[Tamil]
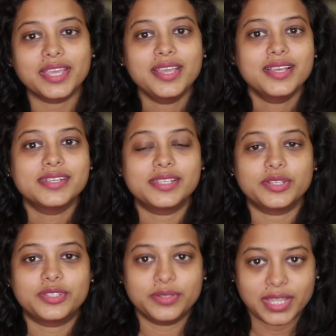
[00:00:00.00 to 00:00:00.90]
ஓகே
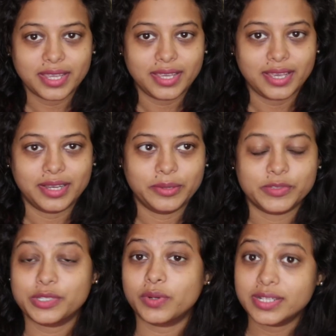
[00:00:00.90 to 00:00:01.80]
ஸோ டுடே
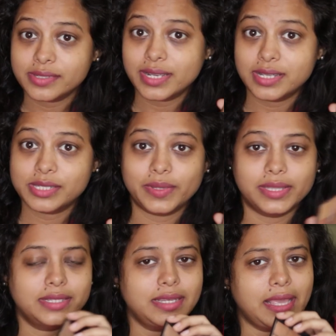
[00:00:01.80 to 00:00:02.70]
ஸோ கன்சீலர்ஸ்
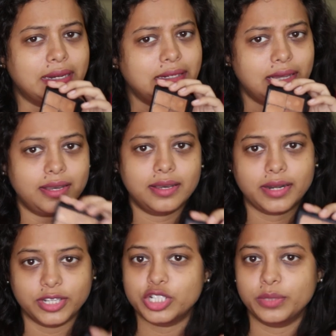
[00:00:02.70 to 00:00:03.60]
வந்து எல்லா
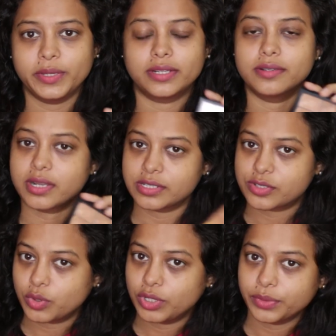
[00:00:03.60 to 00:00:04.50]
ரேஞ்ச்லேயுமே இருக்குது
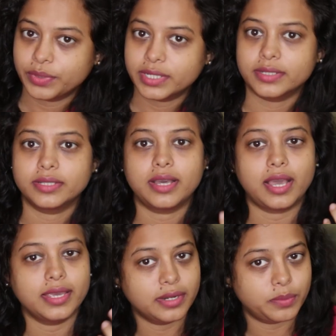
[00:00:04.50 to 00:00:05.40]
ட்ரக் ஸ்டோர்லேயும்
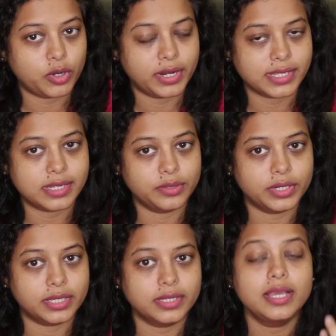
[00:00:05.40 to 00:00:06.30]
இருக்குது ஹை அண்ட்
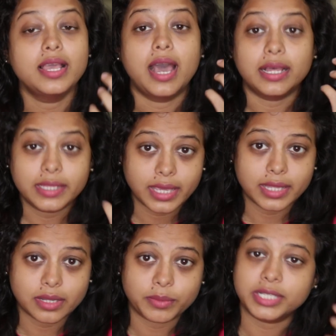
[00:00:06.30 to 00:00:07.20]
ப்ராடக்ட்ஸ்லேயும் இருக்குது
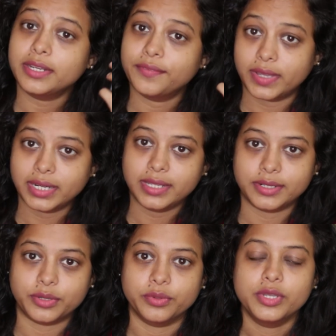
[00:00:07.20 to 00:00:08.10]
அதுக்கேற்ற மாதிரி
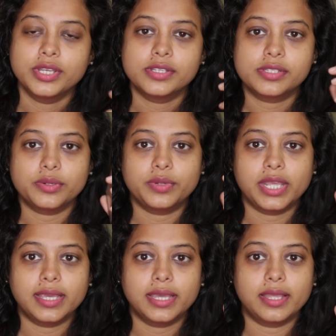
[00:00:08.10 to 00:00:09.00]
விலை இருக்கும் ஸோ
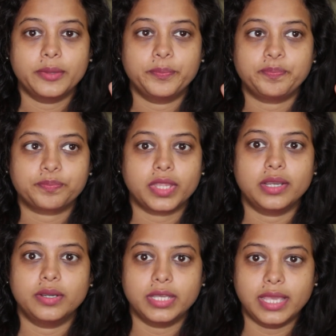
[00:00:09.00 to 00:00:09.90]
நீங்கள்
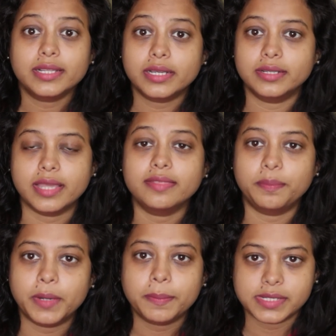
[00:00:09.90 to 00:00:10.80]
எதுக்கு
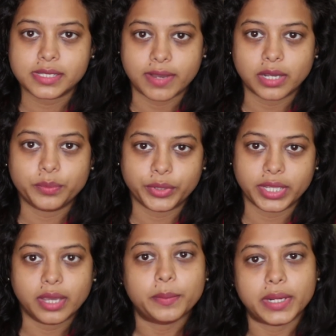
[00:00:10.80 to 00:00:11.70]
எந்த பர்பஸ்க்கு வாங்க
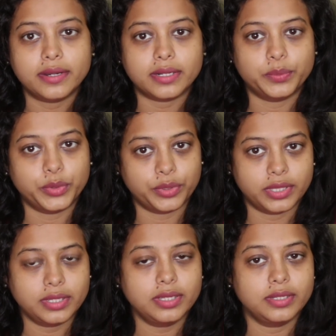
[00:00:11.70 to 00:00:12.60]
போகிறீங்க அப்படின்றத
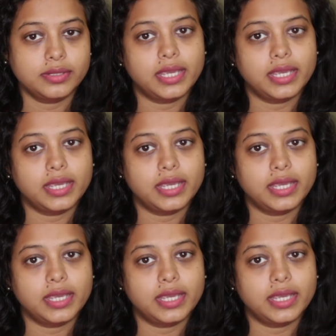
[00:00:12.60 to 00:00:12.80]
பொறுத்து